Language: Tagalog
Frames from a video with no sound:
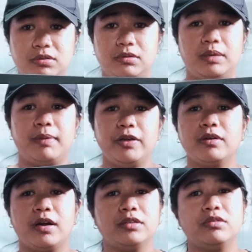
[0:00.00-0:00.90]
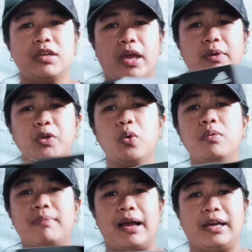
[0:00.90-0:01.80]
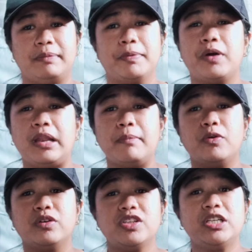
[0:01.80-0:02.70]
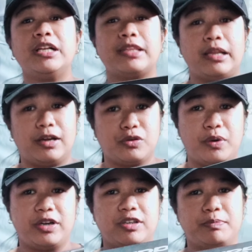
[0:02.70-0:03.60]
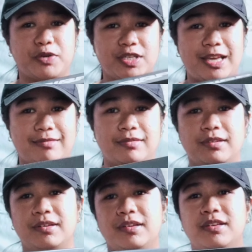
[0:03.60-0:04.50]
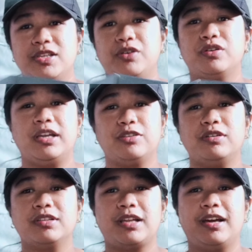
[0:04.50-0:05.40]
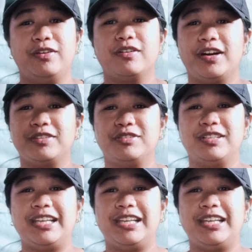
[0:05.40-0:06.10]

iba yung carton niya. Ewan ko kung bakit, pero alam ko, original talaga to 100%. Siguro ganito lang talaga yung carton na